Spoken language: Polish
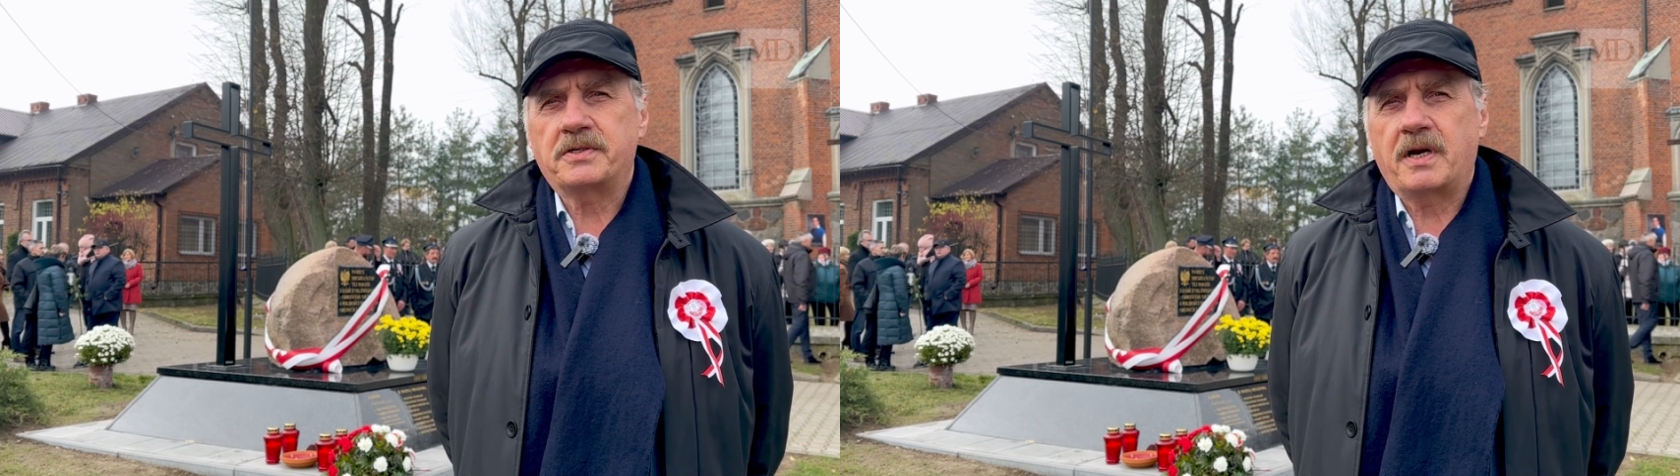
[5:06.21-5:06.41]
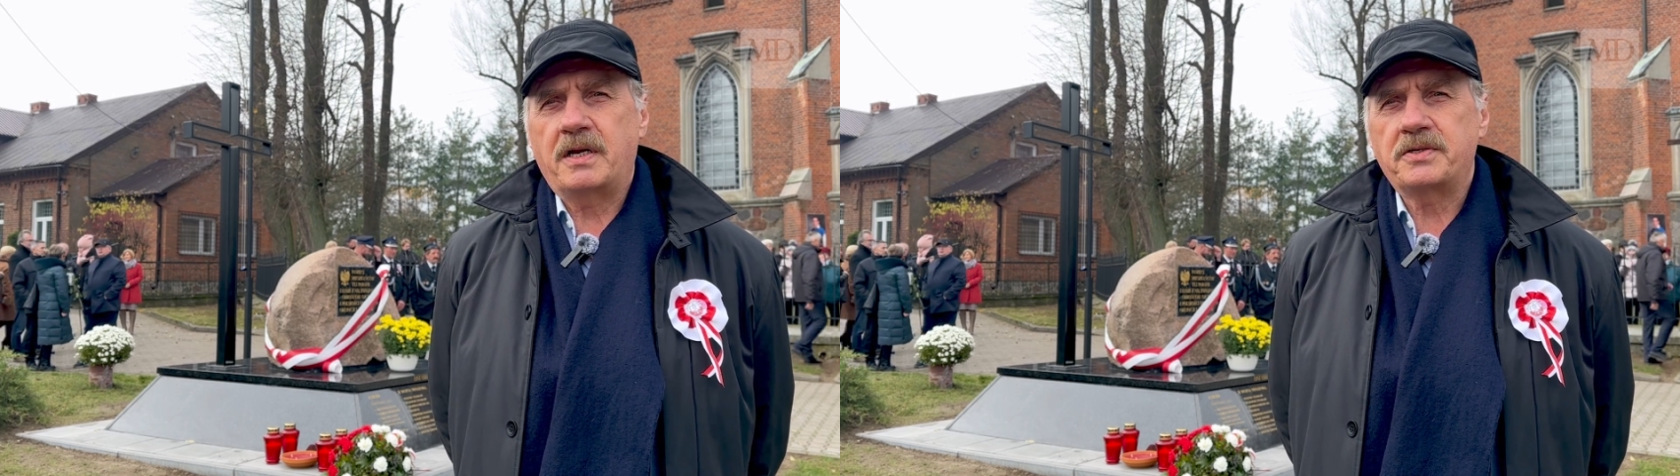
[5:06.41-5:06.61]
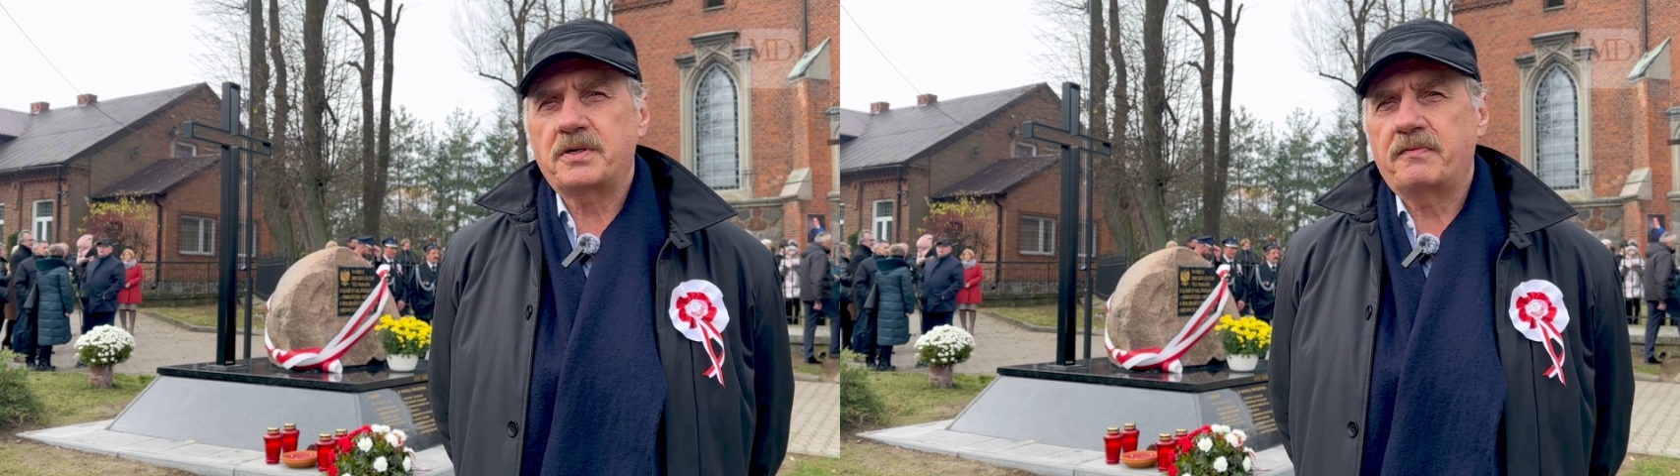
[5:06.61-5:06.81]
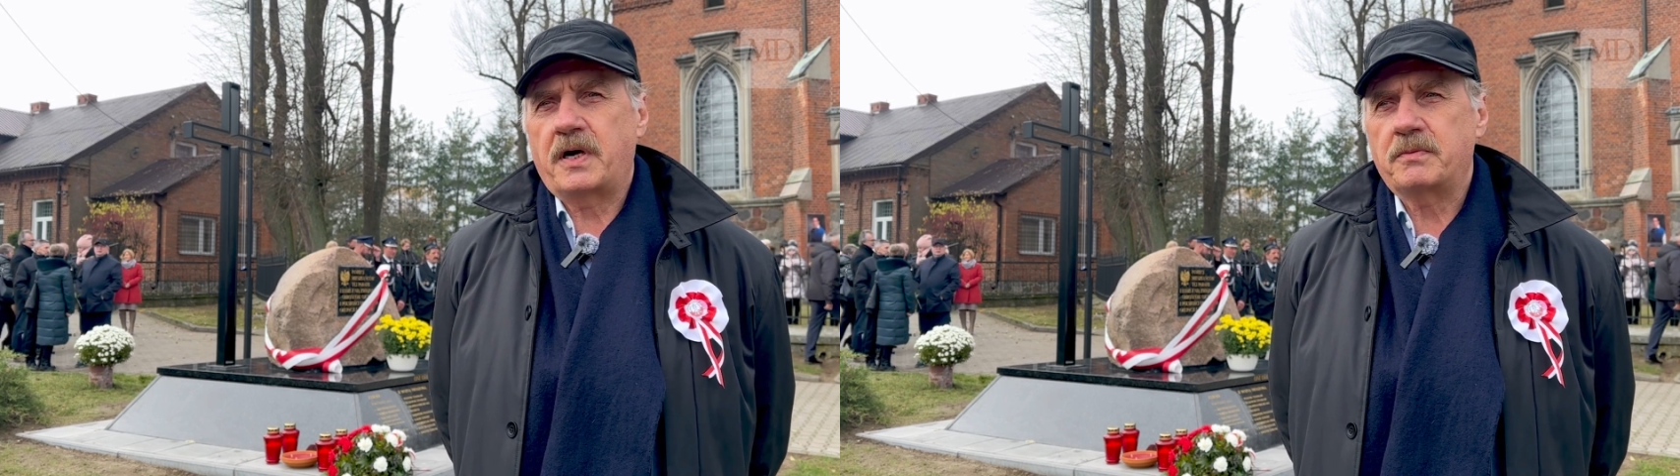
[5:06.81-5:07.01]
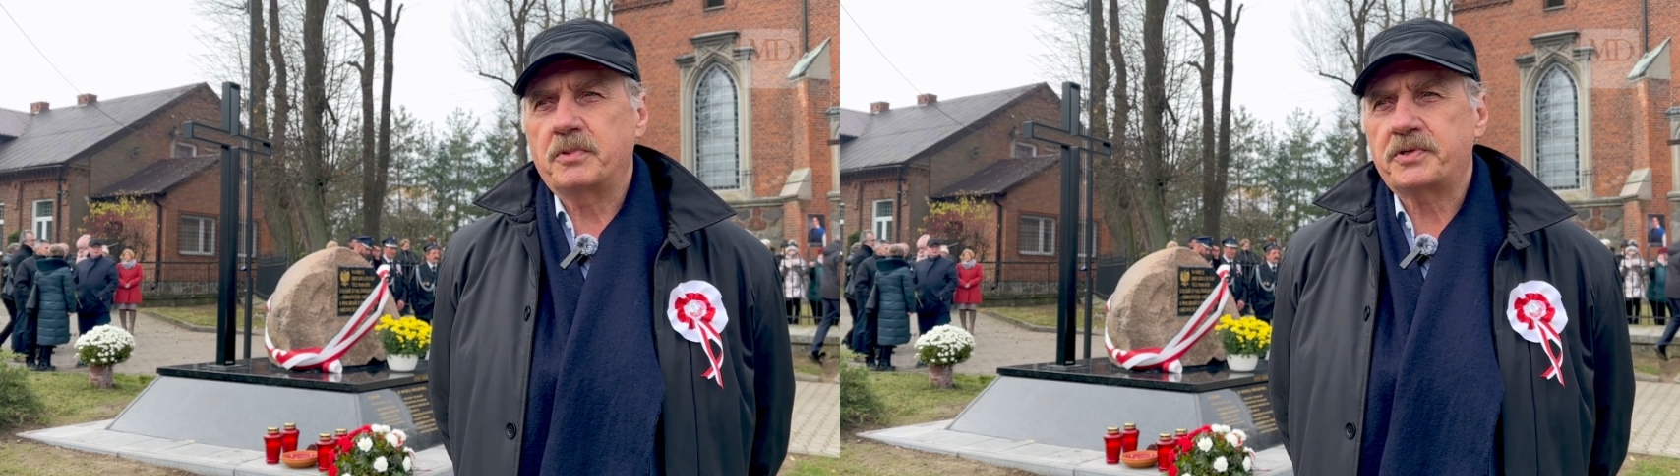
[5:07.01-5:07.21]

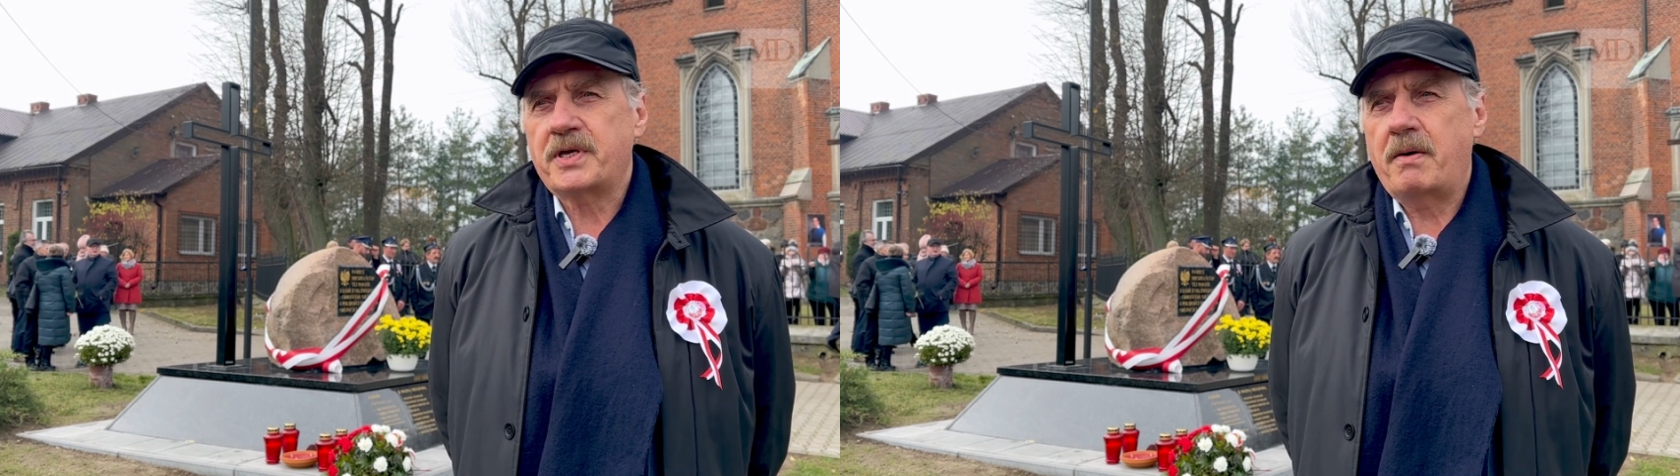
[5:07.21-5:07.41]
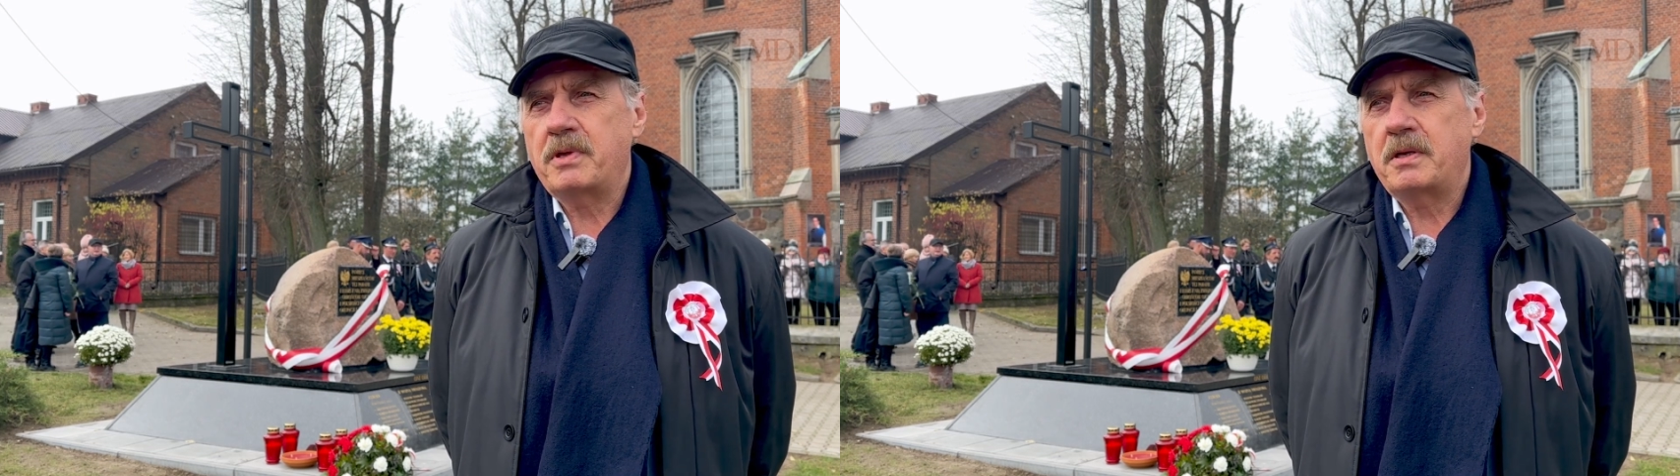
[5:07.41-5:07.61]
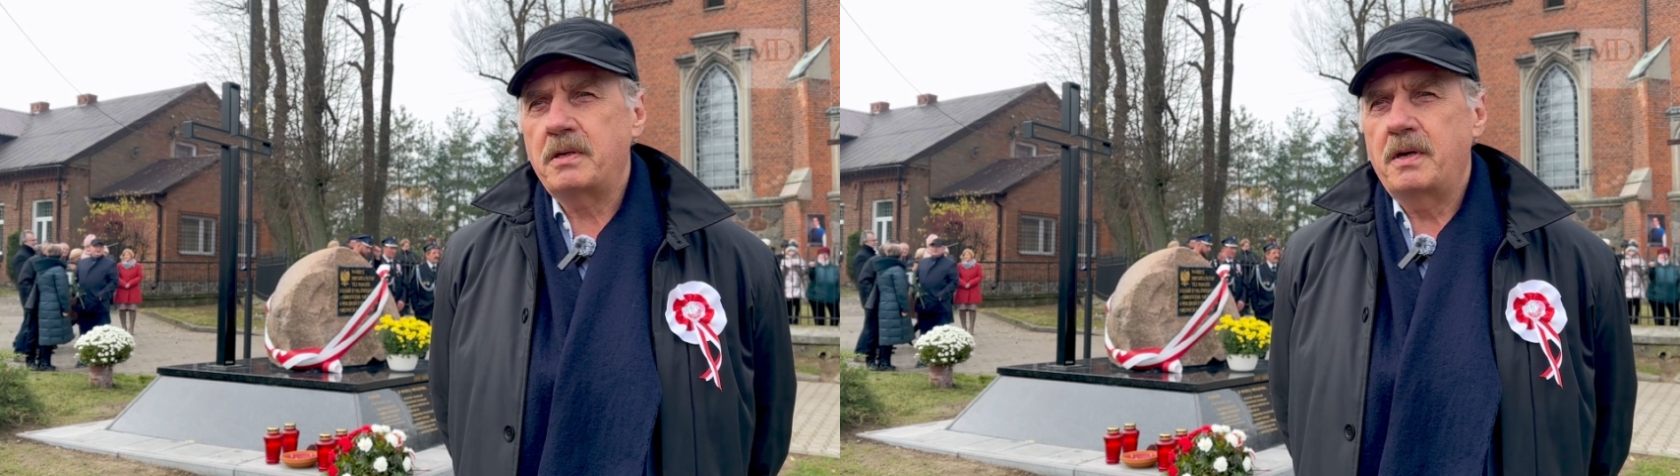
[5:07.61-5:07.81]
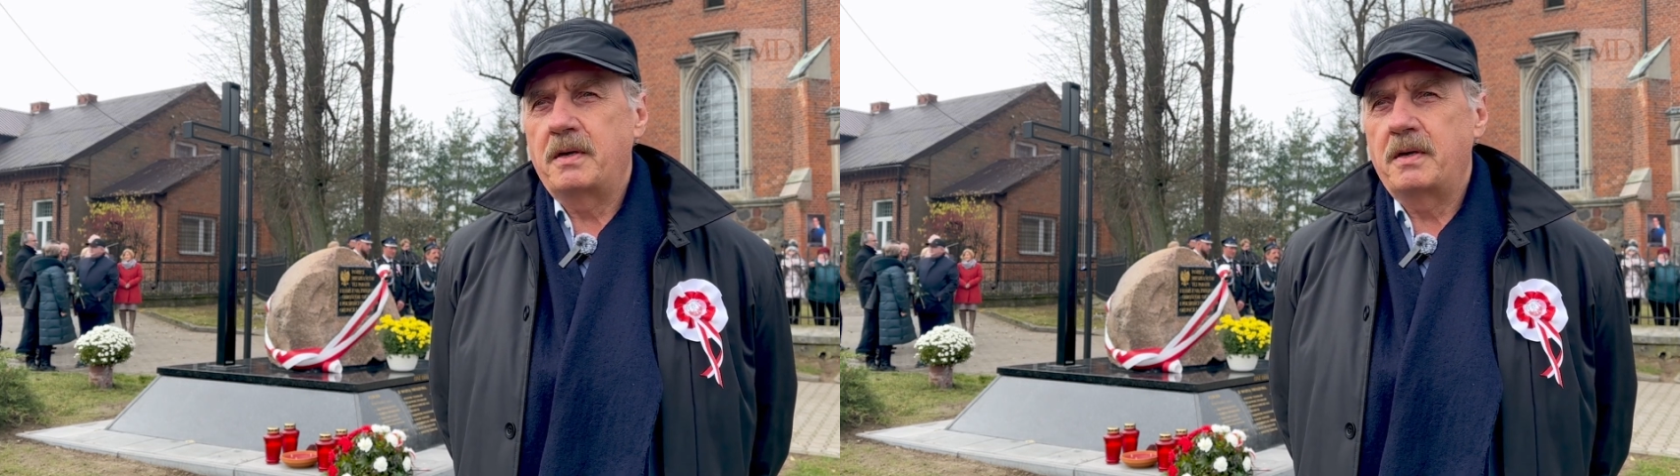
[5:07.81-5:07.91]
zrealizować, bo sami